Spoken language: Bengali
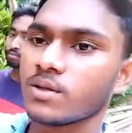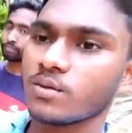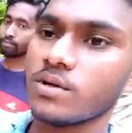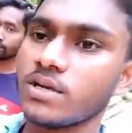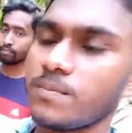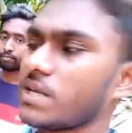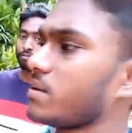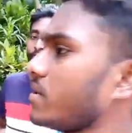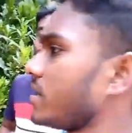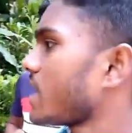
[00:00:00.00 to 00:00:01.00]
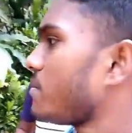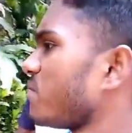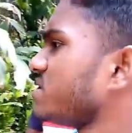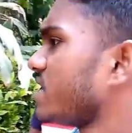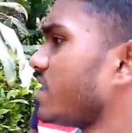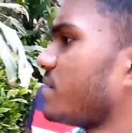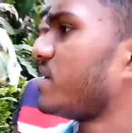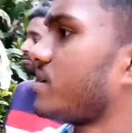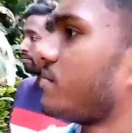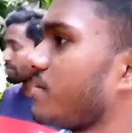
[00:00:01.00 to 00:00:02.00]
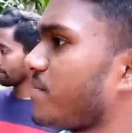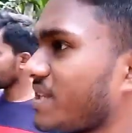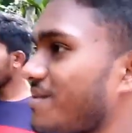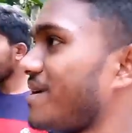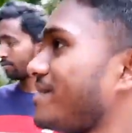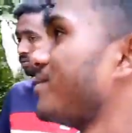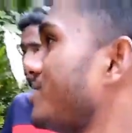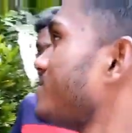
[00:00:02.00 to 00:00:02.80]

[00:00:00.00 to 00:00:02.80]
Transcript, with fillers: তো এই পাতাবাহারের নাম আমি জানি না বাট আমি পাতাবাহারই বলি